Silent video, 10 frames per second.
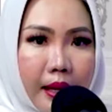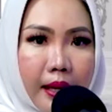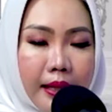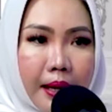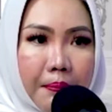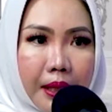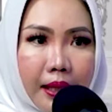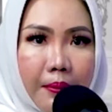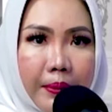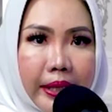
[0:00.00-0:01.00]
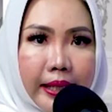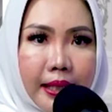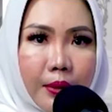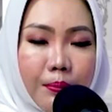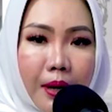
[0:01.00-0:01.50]
yang pertama
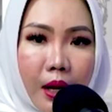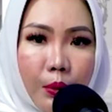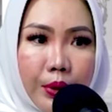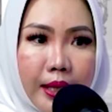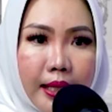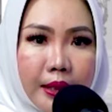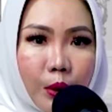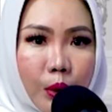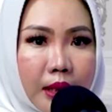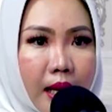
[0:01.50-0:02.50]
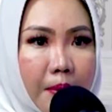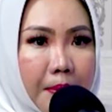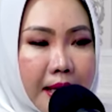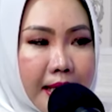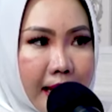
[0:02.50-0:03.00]
itu melalui sosial
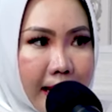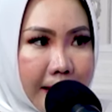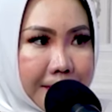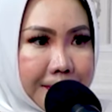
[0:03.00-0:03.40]
media.